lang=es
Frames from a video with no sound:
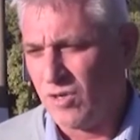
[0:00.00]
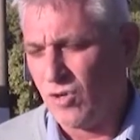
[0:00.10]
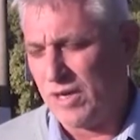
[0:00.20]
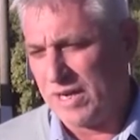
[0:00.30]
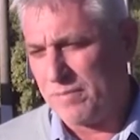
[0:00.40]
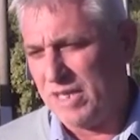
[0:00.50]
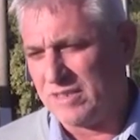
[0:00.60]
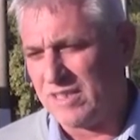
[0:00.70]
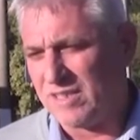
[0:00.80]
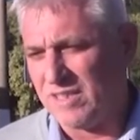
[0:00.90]
con
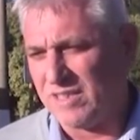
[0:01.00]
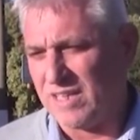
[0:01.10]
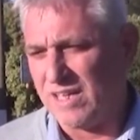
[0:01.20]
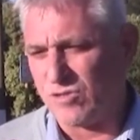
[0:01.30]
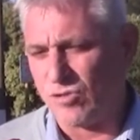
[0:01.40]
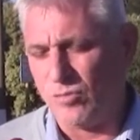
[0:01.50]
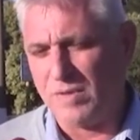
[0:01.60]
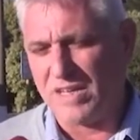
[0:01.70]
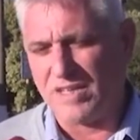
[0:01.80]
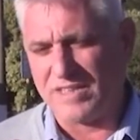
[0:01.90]
herramientas, en este caso con
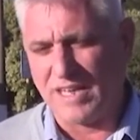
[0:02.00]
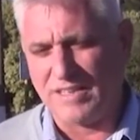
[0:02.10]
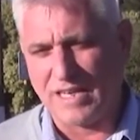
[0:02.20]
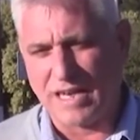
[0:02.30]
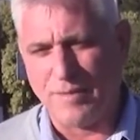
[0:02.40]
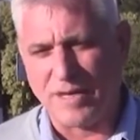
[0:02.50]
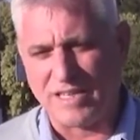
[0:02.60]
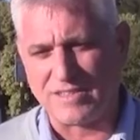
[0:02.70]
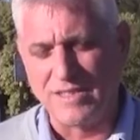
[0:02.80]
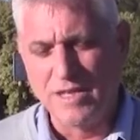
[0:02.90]
más de 30
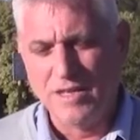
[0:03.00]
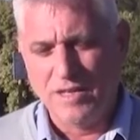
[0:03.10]
cámaras,